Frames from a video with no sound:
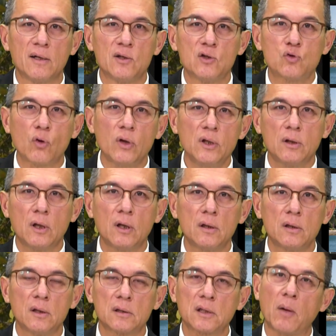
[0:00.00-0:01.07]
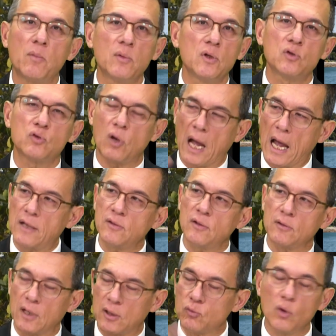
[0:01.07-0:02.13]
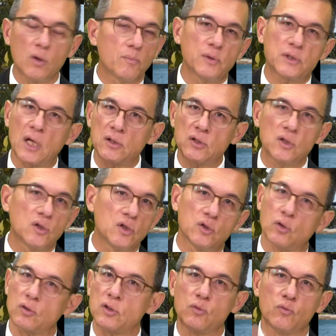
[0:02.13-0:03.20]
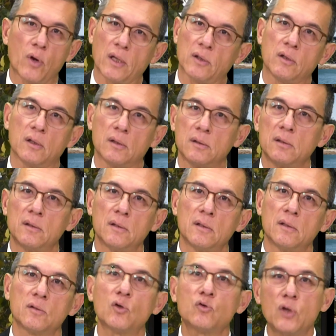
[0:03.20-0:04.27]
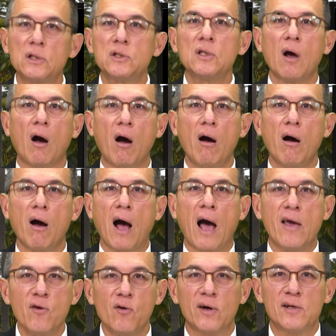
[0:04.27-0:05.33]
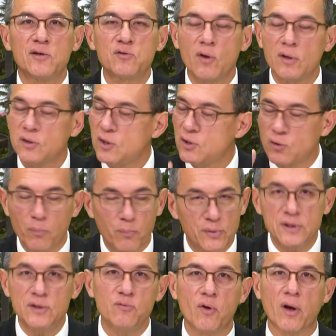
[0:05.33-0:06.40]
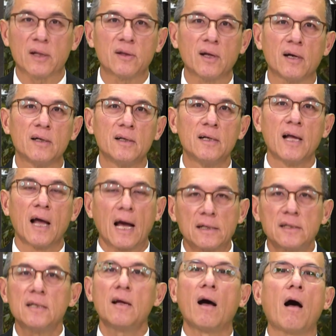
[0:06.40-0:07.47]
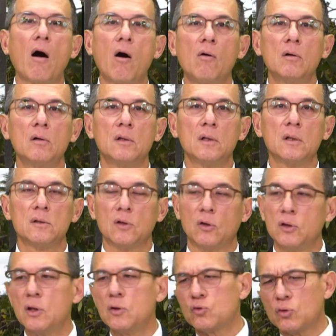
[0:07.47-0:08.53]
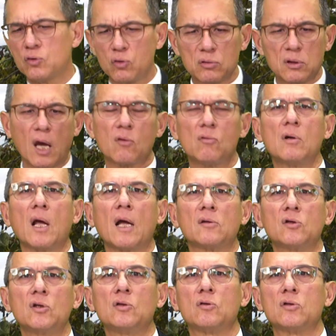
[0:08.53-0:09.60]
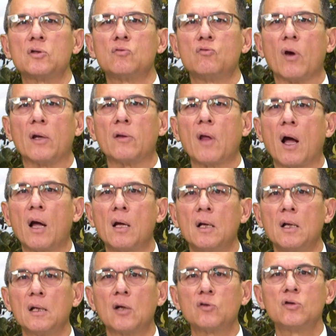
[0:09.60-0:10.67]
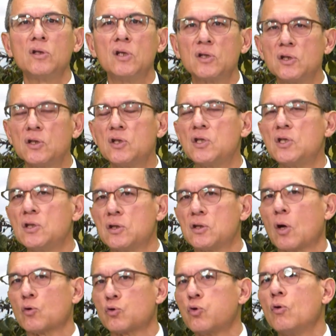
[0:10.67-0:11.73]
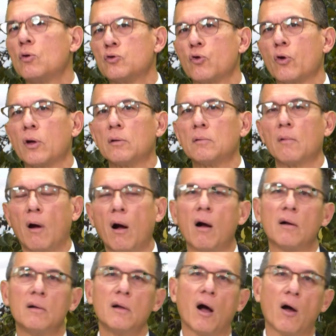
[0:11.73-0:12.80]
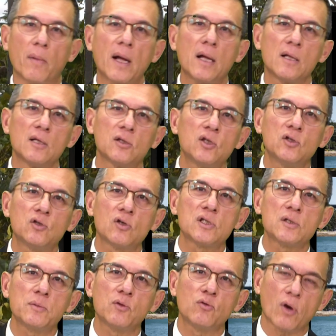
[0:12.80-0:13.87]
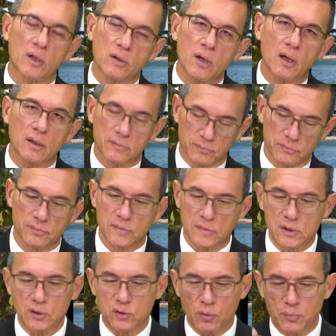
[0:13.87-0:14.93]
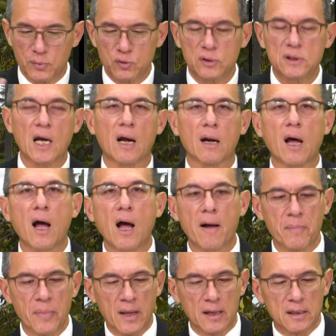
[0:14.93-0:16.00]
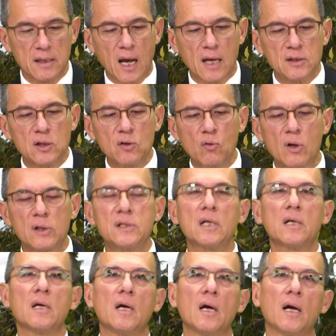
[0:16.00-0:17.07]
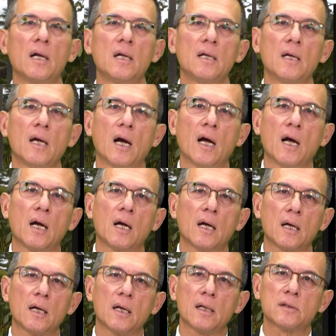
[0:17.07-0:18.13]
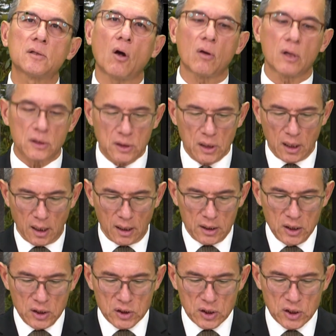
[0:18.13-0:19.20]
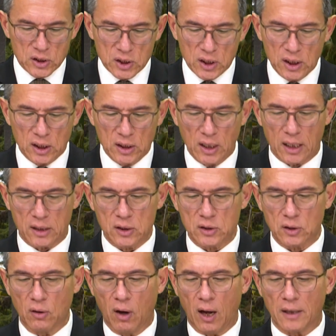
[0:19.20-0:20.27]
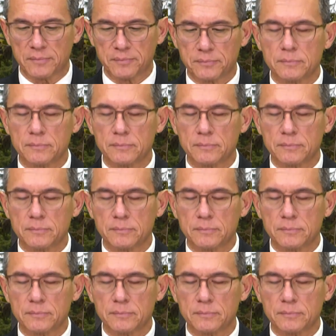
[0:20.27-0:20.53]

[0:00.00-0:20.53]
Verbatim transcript: 所以呢，他们那时候还是很多人不相信地球是圆的。到最近哦，还有人说地球不是圆的，还在那凹。有些人说从太空看地球是圆的，他说那是视角错觉哦，好吧，地球是不是圆的，这就不去讲了啊。那经过这个呃，到了这个一七七零年的时候啊，